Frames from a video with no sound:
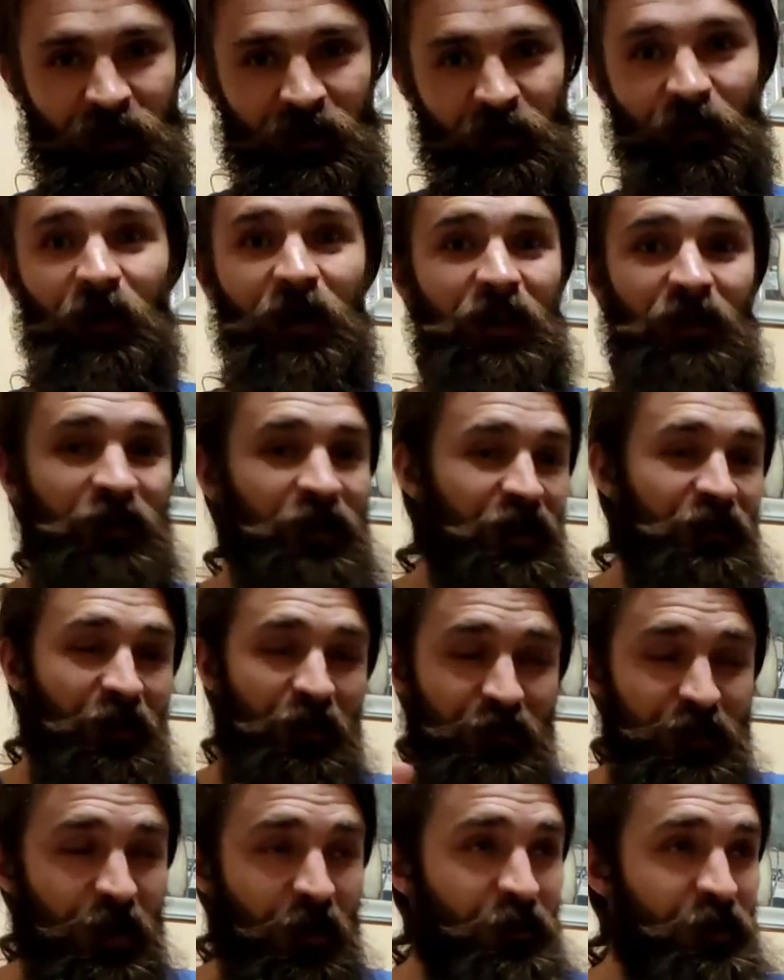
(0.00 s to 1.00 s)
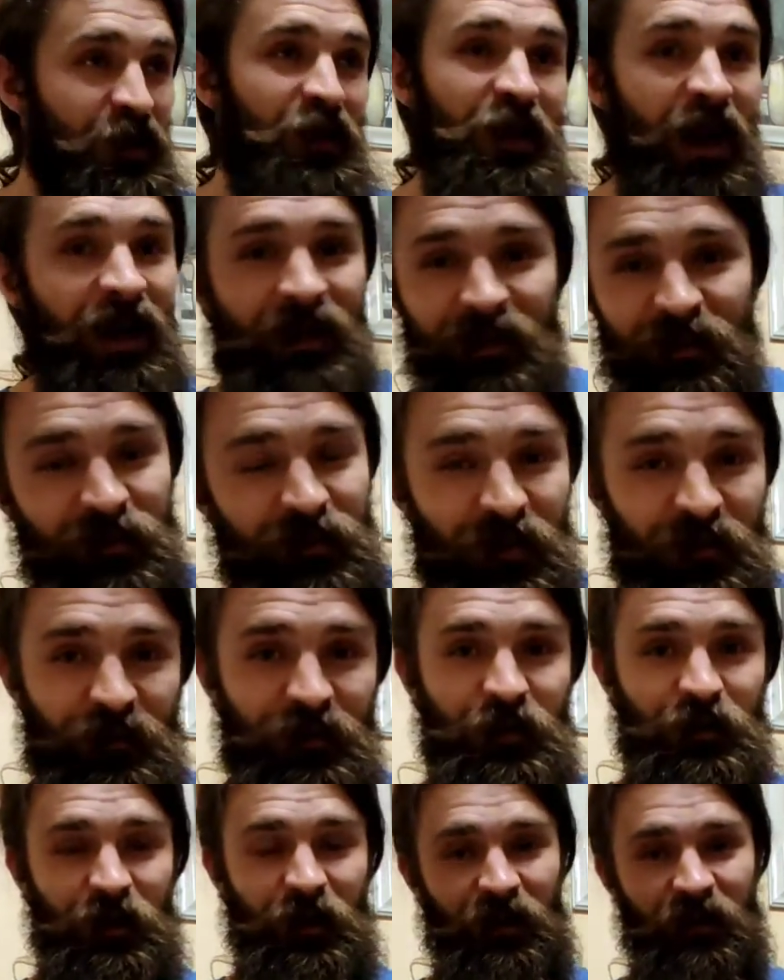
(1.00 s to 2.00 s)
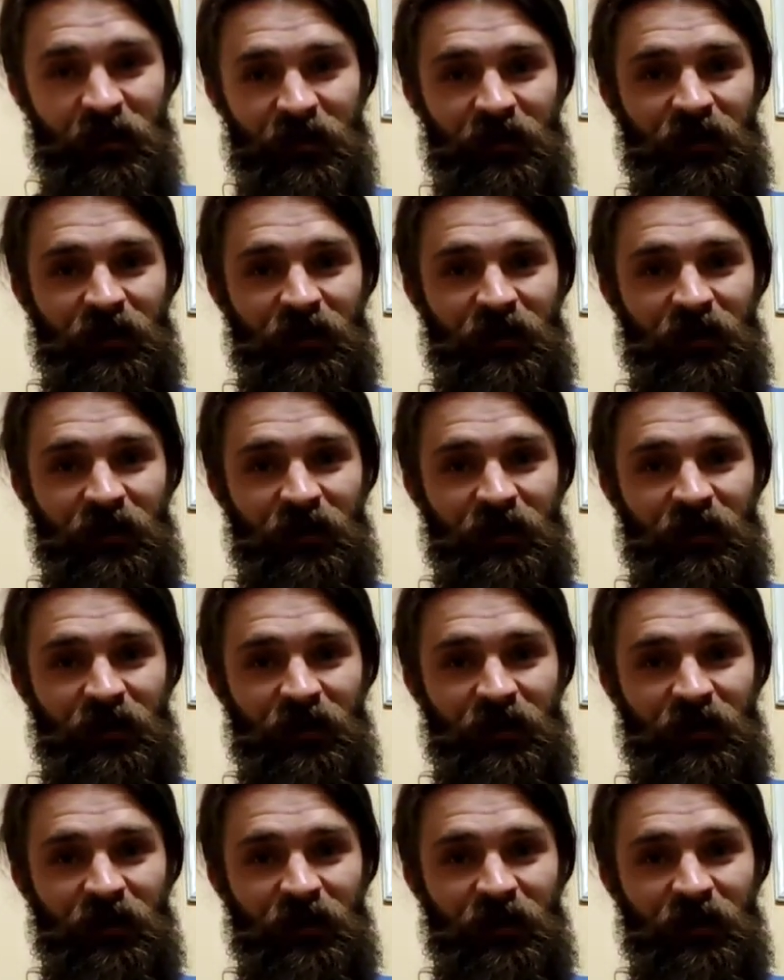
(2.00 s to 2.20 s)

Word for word: В этом-то и вообще уникальность всей фишки.